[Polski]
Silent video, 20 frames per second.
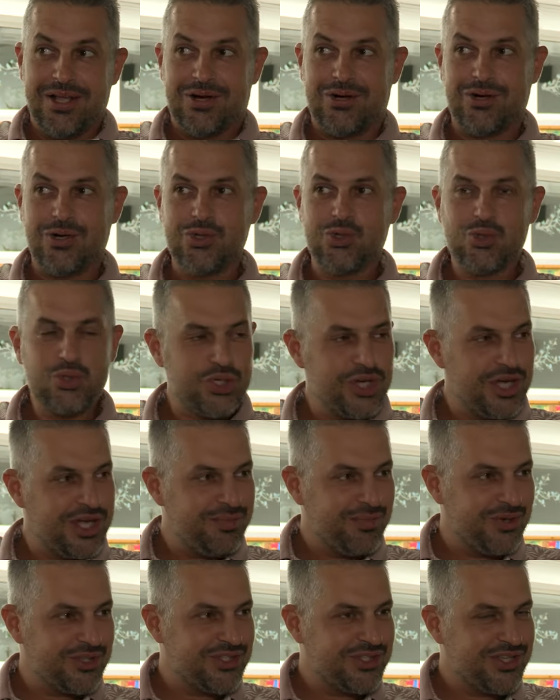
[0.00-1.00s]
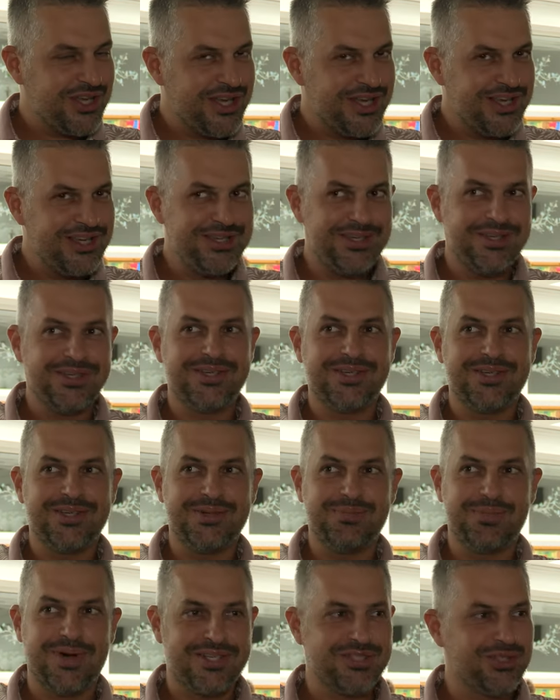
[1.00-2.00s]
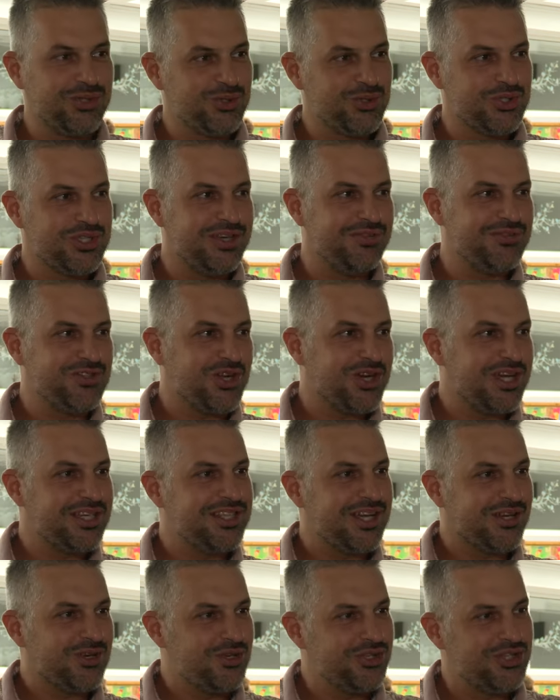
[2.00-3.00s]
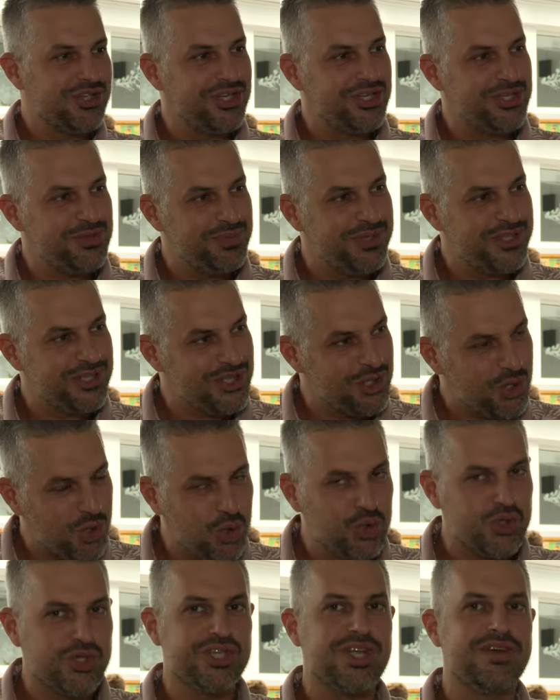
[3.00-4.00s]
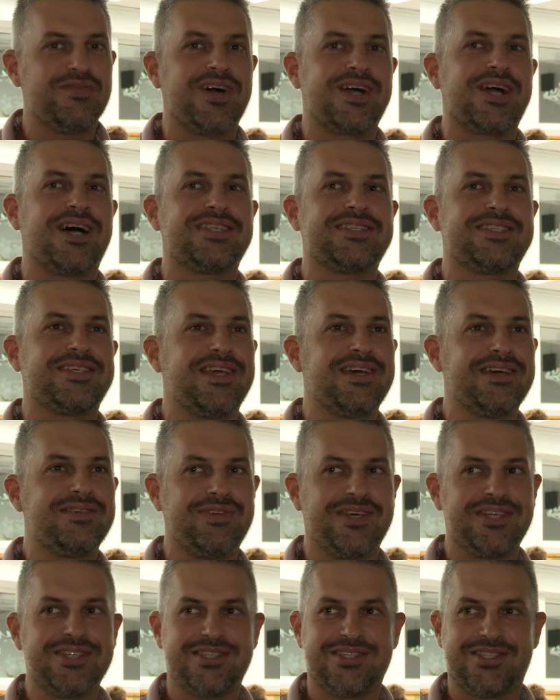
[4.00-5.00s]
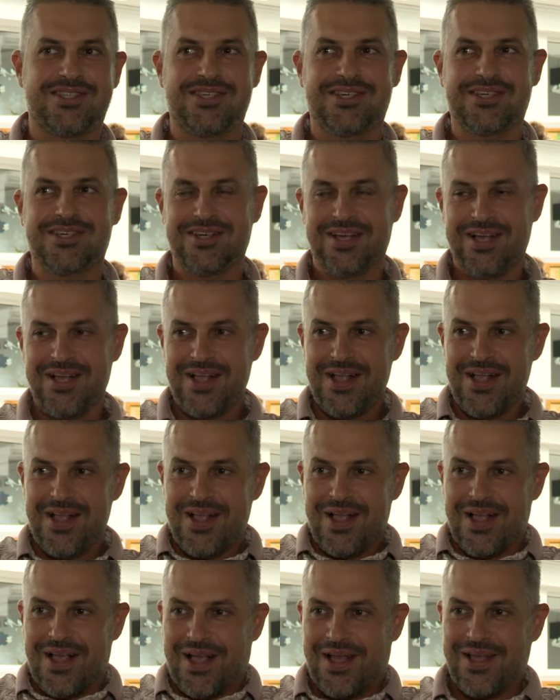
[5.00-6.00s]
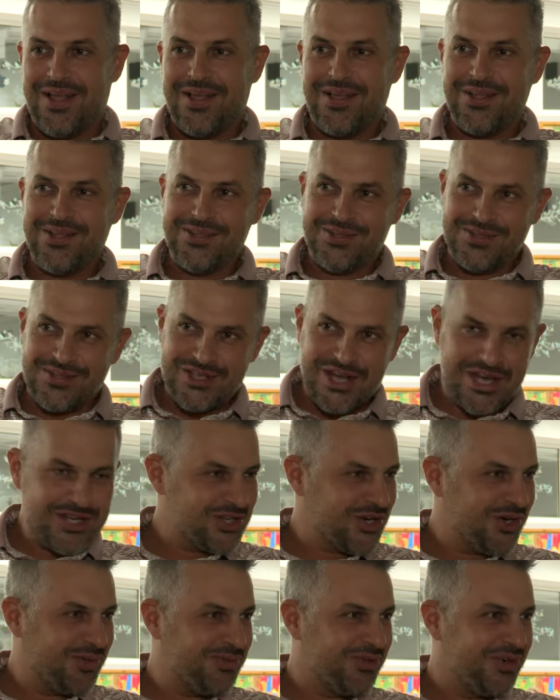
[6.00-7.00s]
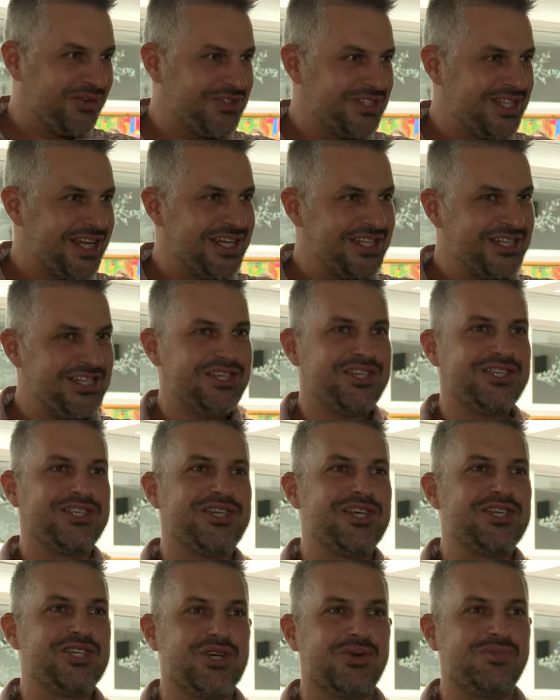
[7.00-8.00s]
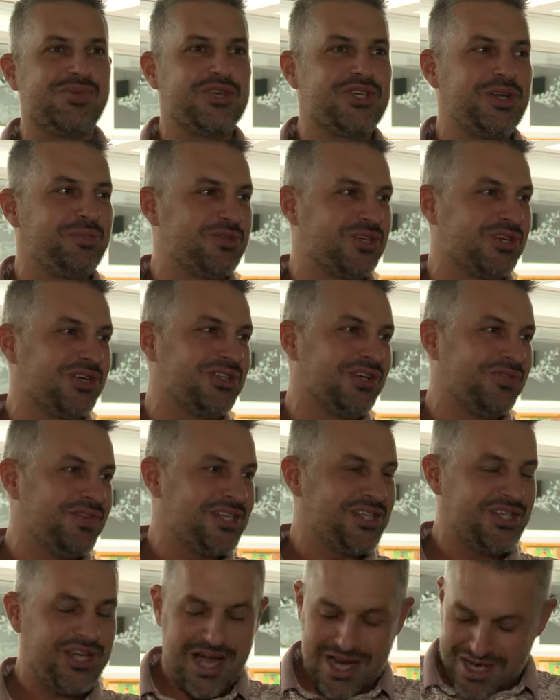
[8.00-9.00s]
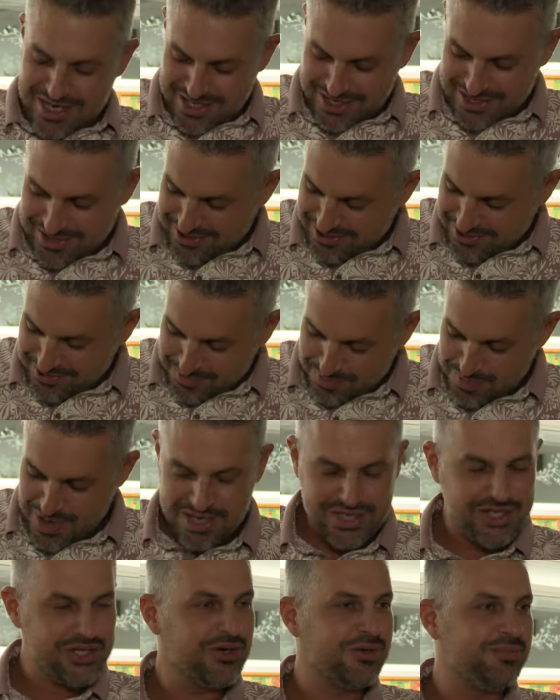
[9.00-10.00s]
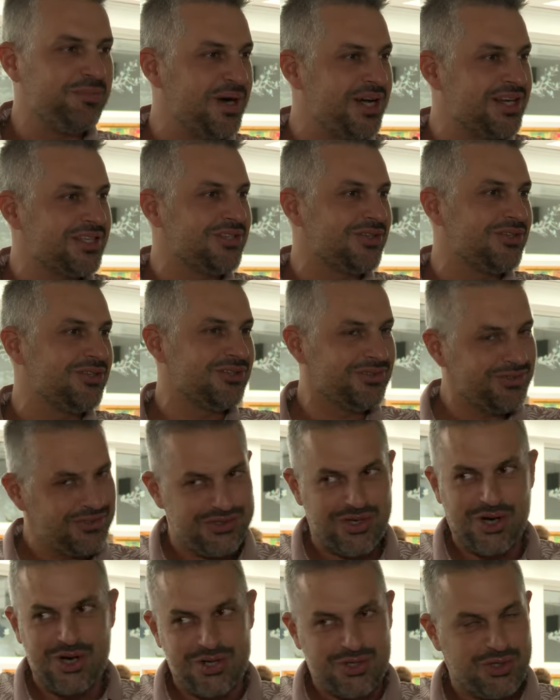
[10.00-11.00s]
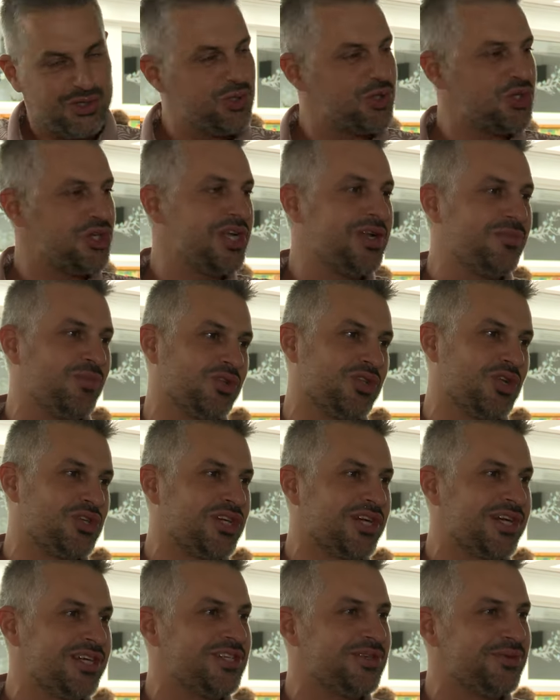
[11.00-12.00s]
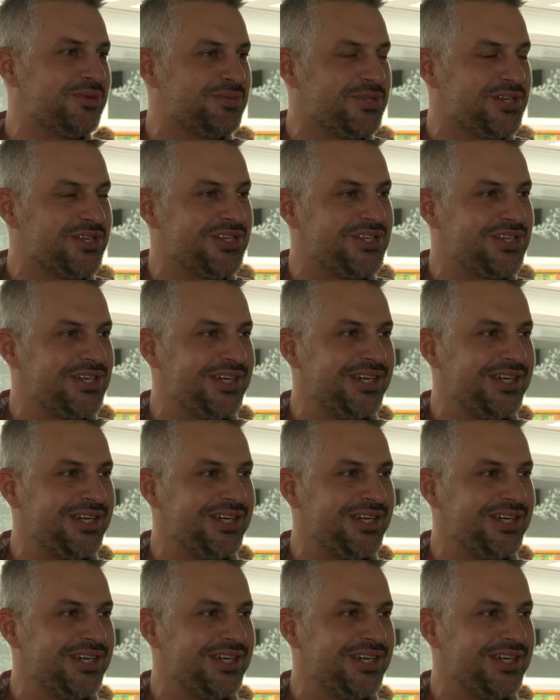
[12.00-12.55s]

Oj, duże emocje, y, bardzo duże. Wczoraj zakończyliśmy hucznie wakacje, więc y, e, Ciężko było wstać, ciężko było się przygotować, ale się bardzo... O, już się nie mógł doczekać, żeby przyjść.